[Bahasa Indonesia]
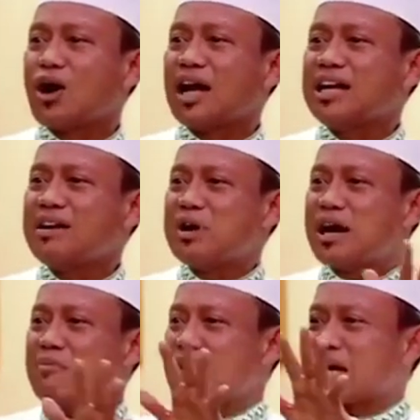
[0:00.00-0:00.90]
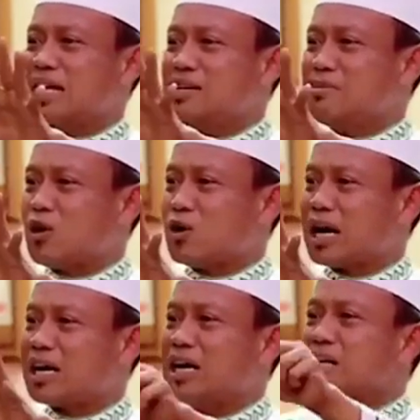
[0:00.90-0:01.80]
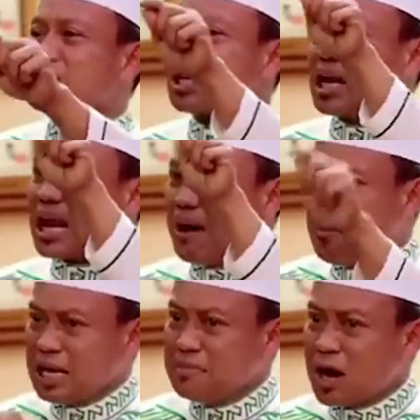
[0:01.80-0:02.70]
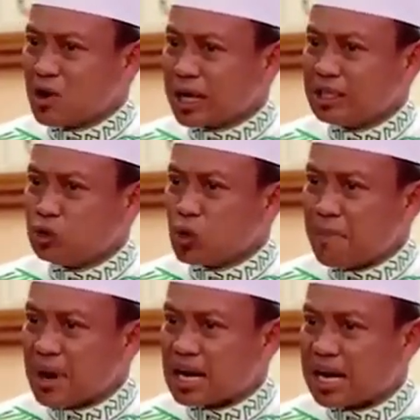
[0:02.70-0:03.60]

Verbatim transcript: Kalau ada yang mengamalkan lima orang Selama lima orang itu